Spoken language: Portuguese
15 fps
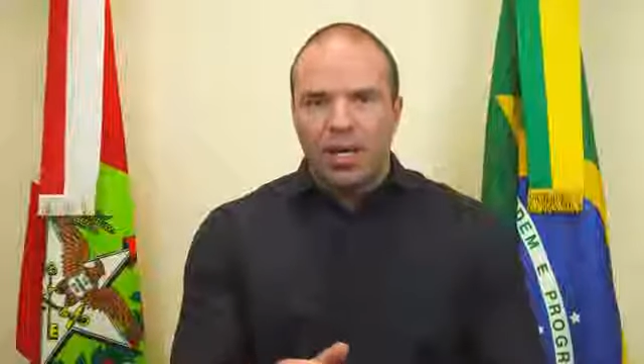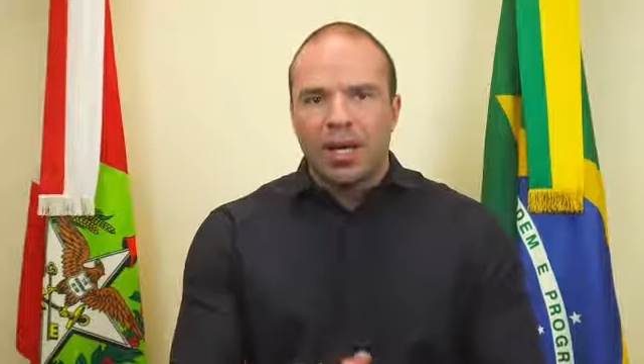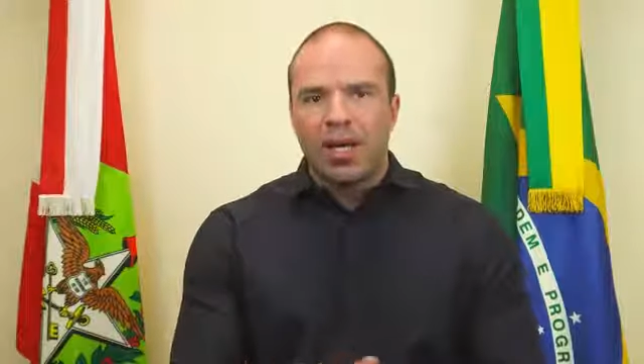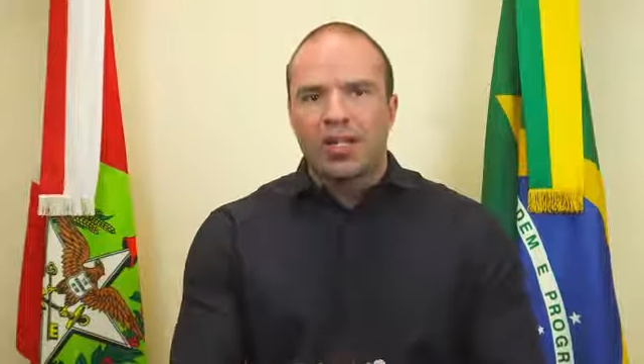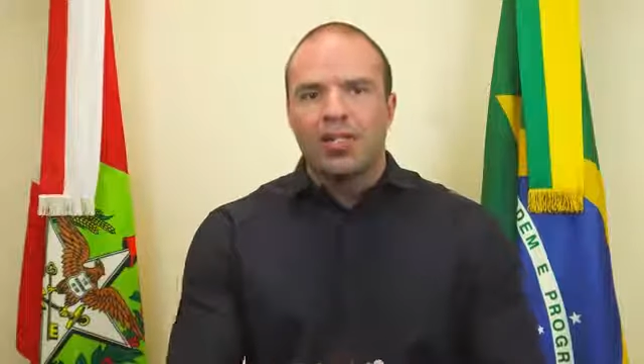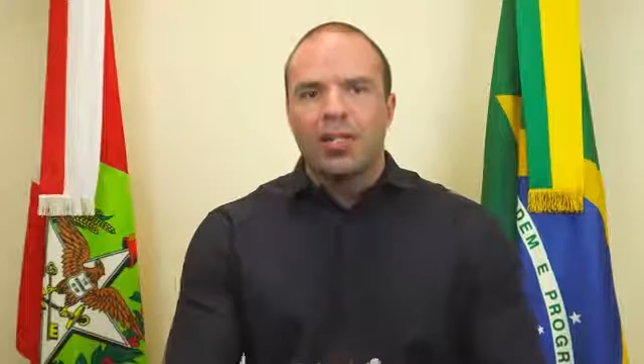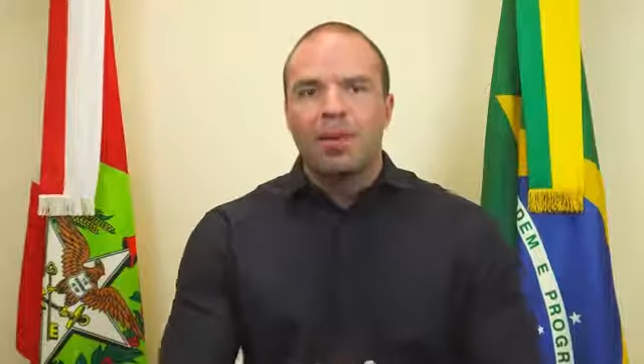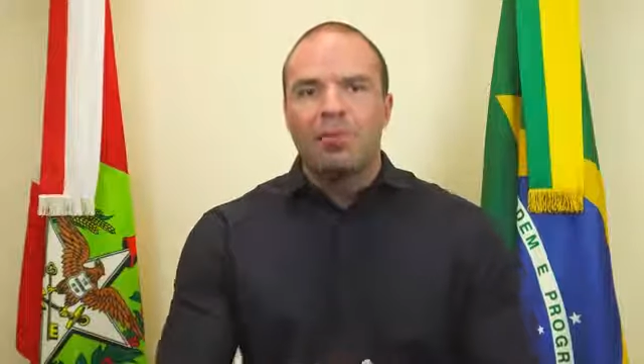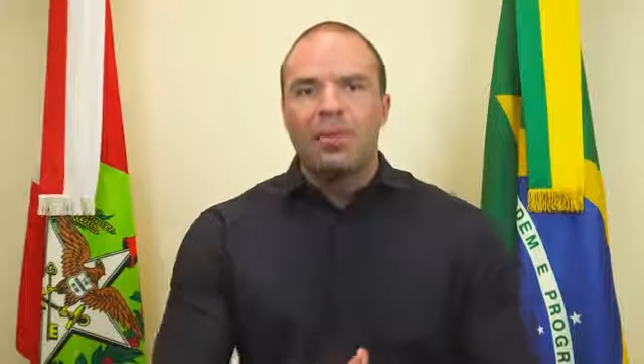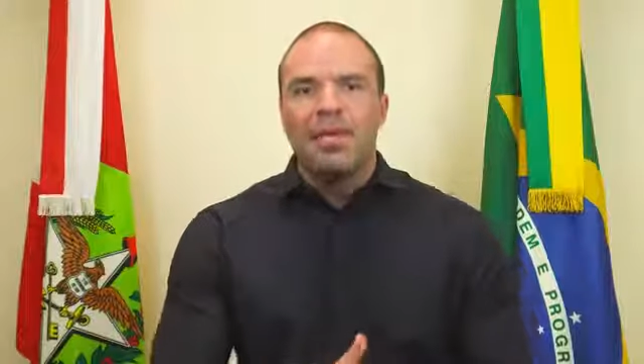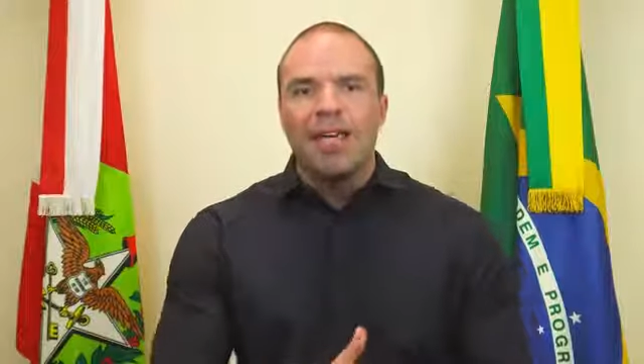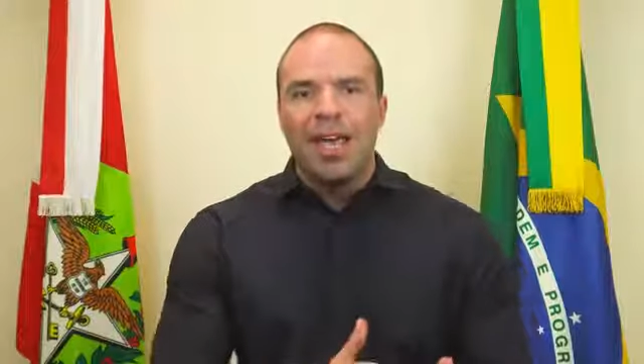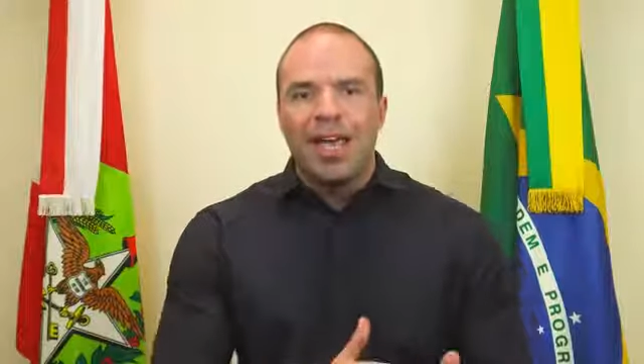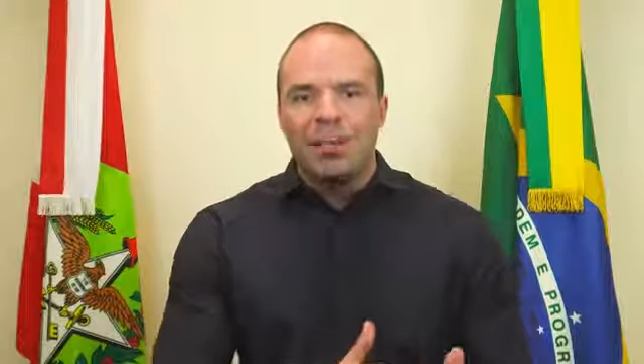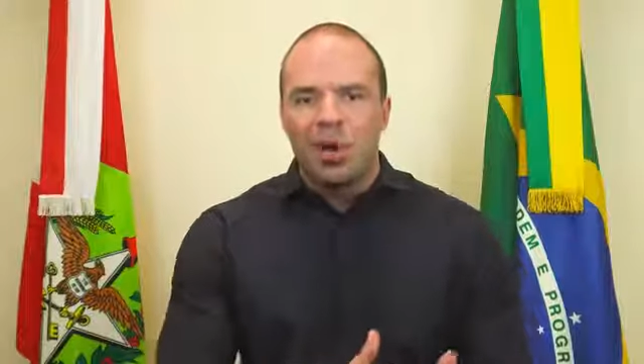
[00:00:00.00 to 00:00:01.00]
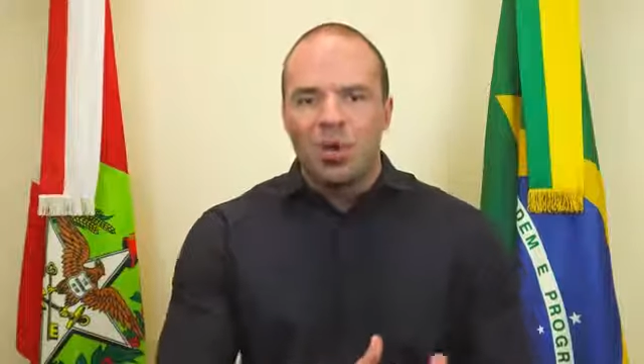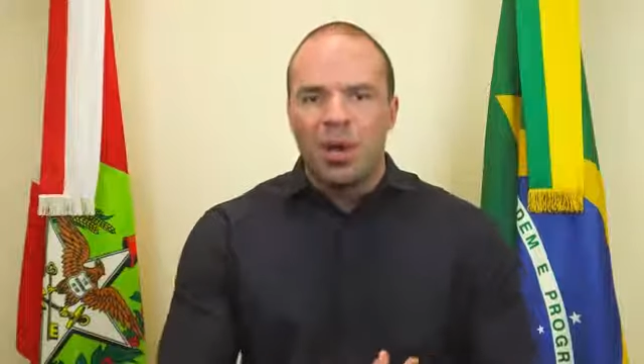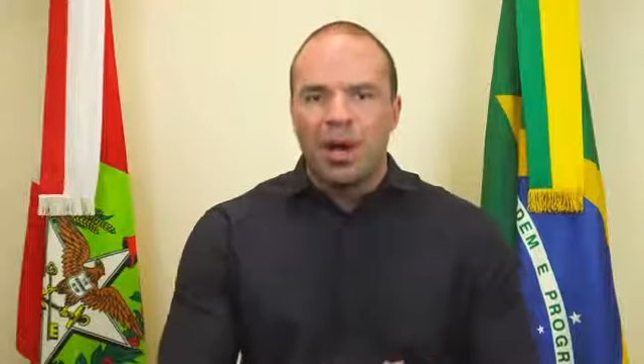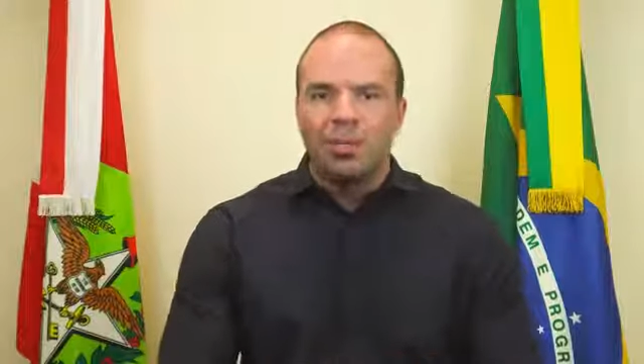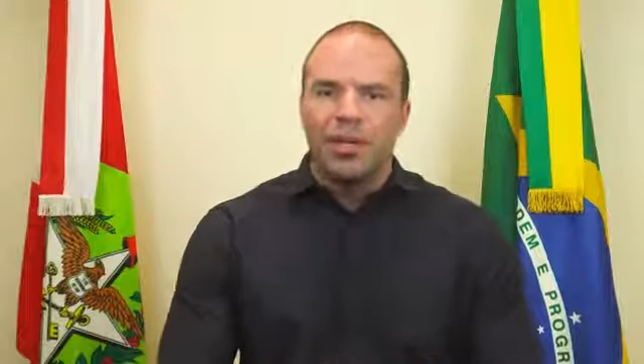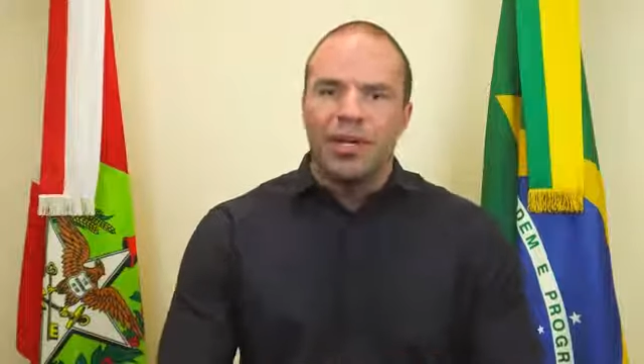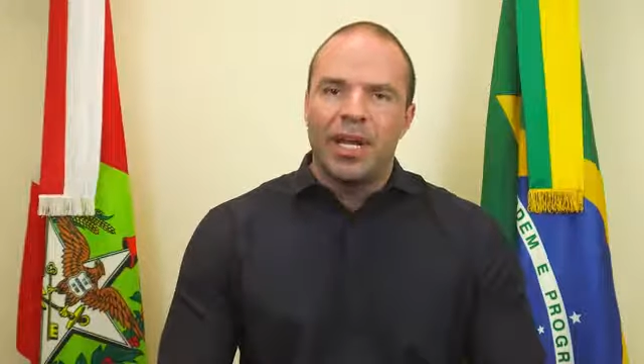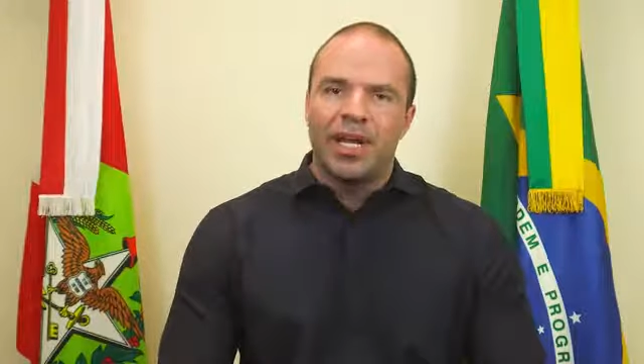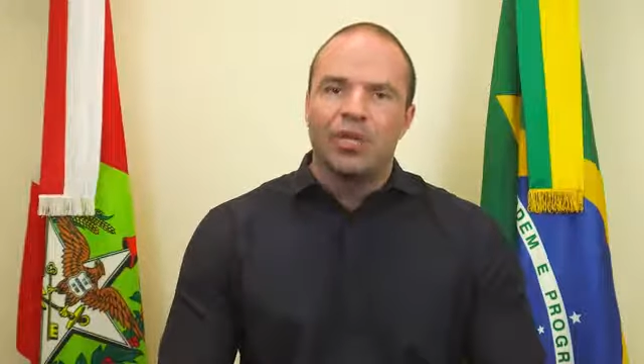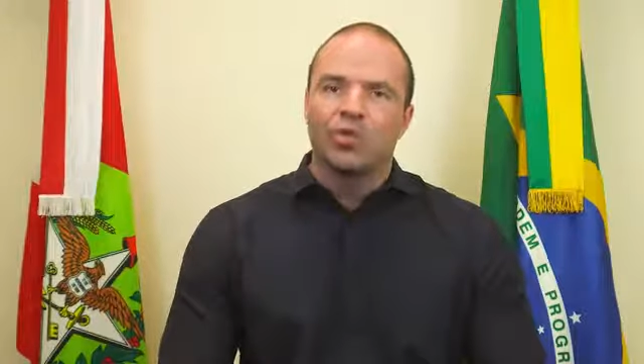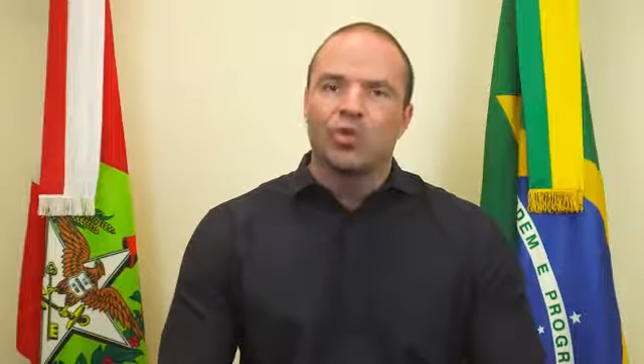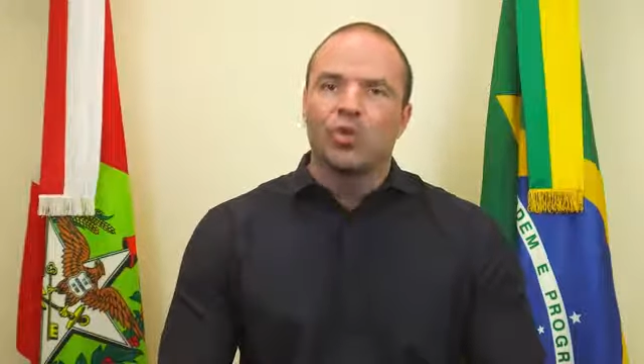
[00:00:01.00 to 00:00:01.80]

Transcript: recebi em meu gabinete